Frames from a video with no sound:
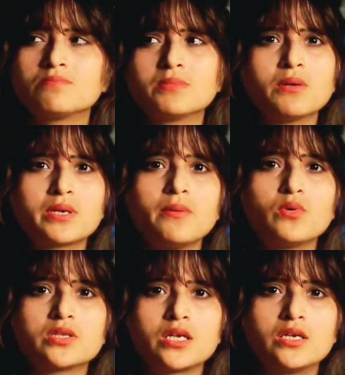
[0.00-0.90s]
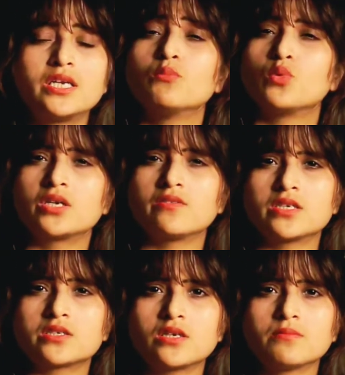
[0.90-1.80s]
मतलब क्या बोलते हैं
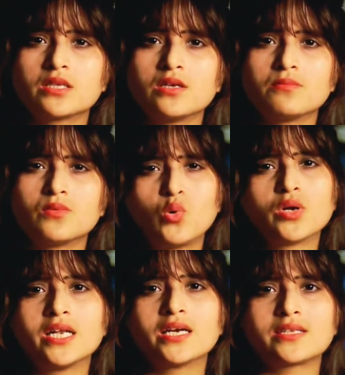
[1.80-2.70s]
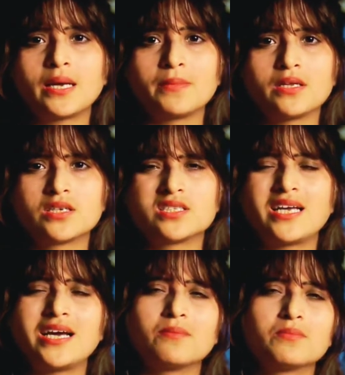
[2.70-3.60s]
डीमोटिवेशन मतलब होने लगता है अपने अंदर से
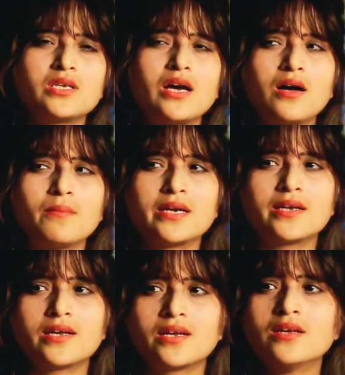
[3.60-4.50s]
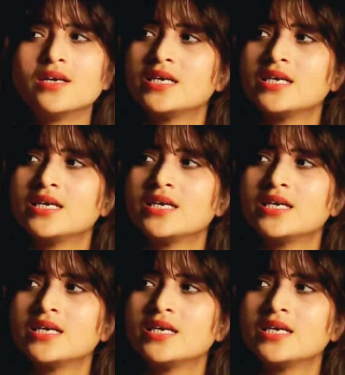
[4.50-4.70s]
यार हम यहाँ बैठे हैं